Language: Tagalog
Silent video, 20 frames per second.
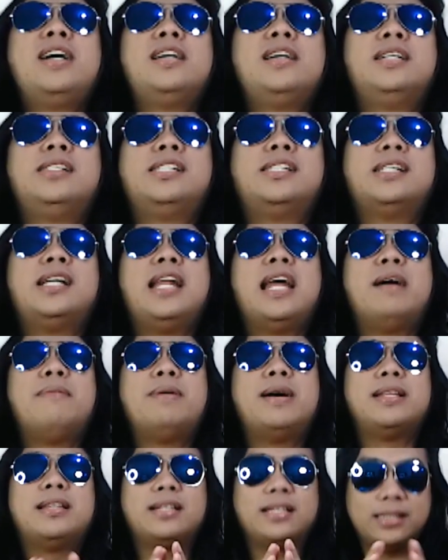Ayan,
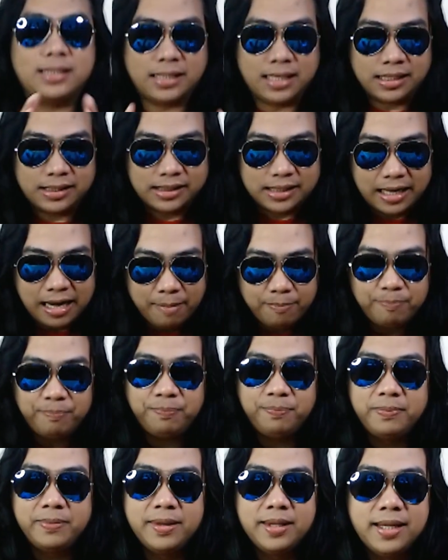salamat. Ang sarap.
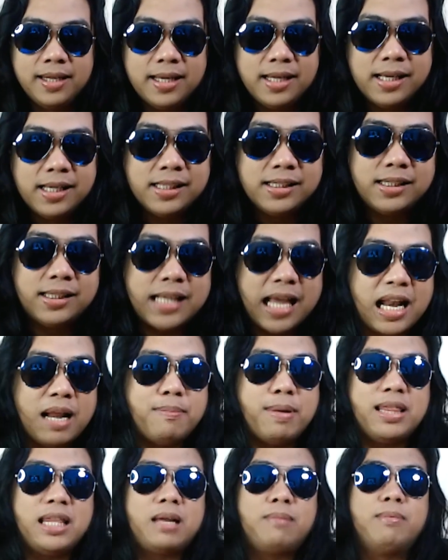Sana
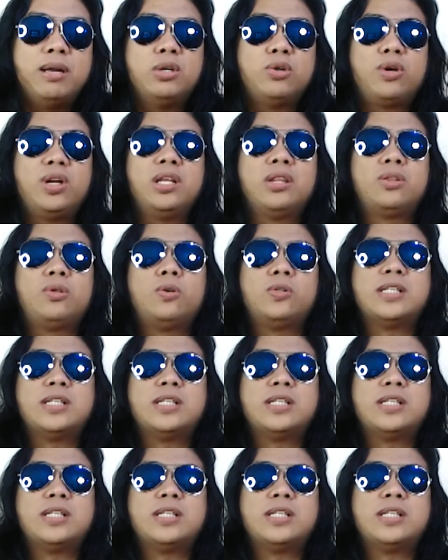matikman nyo rin to.